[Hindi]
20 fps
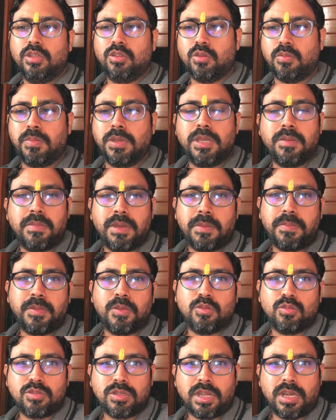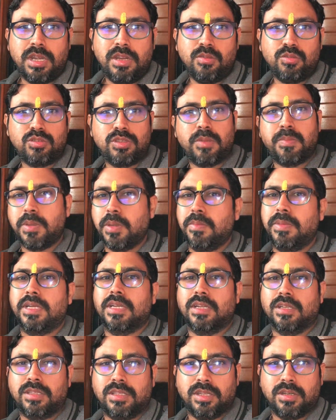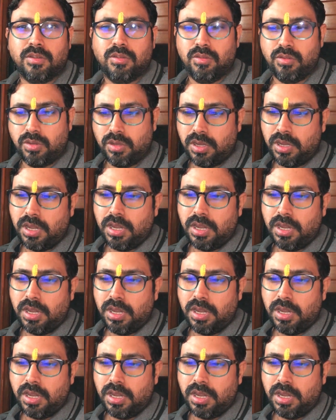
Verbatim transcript: तो भीम ऐप यूज़ कर ली उससे पेमेंट करते रहो